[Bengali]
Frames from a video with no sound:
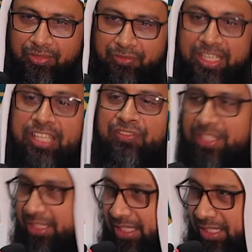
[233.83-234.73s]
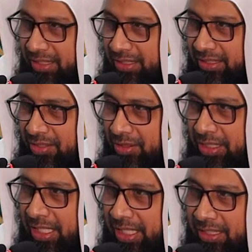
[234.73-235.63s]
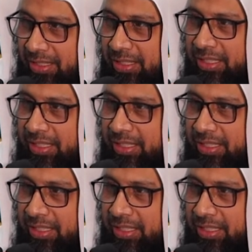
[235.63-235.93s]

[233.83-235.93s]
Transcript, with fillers: ফিক ফিদ্দিন অর্থাৎ